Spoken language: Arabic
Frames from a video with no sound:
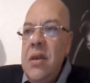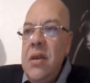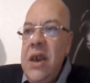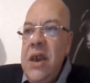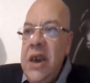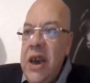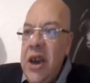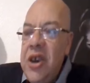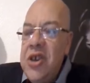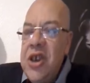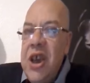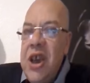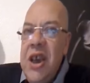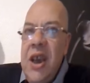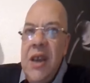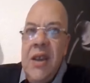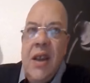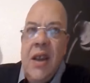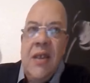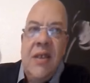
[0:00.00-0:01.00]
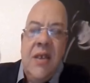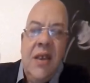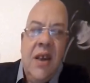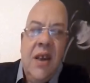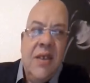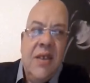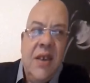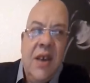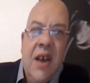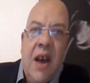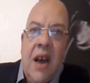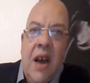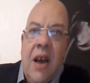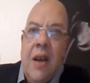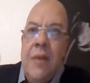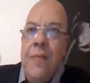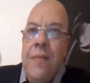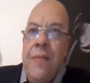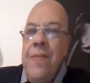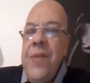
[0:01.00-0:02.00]
يخرج قيادات
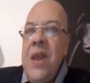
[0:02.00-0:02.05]
سياسيه